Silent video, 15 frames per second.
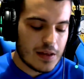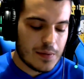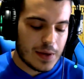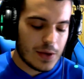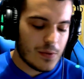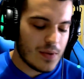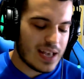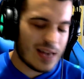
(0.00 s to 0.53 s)
de
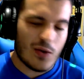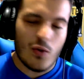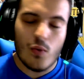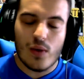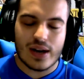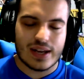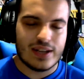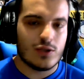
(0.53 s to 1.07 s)
Bray Wyatt con
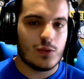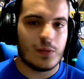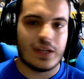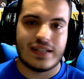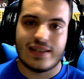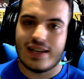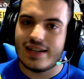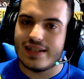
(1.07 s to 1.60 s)
cualquier
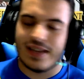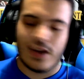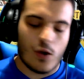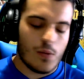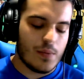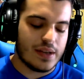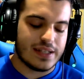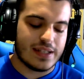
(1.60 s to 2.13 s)
superstar, sea
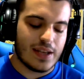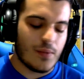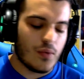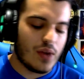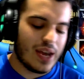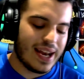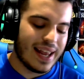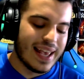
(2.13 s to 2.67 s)
hombre, sea
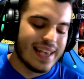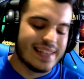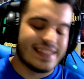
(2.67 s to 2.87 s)
mujer,